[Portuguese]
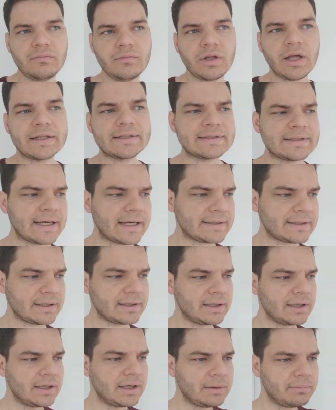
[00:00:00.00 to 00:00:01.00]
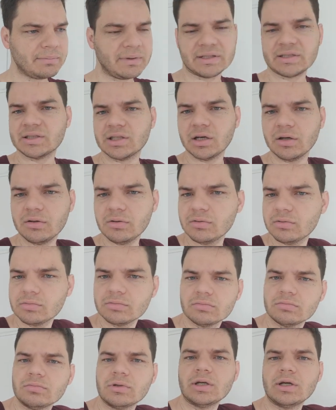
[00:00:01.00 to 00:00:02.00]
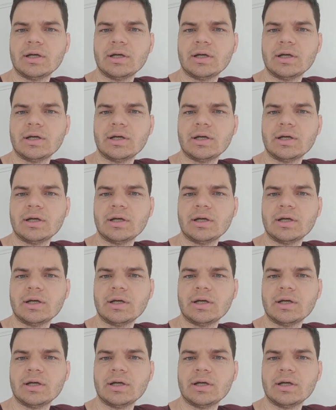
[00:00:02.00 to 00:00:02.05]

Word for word: etc. Mas não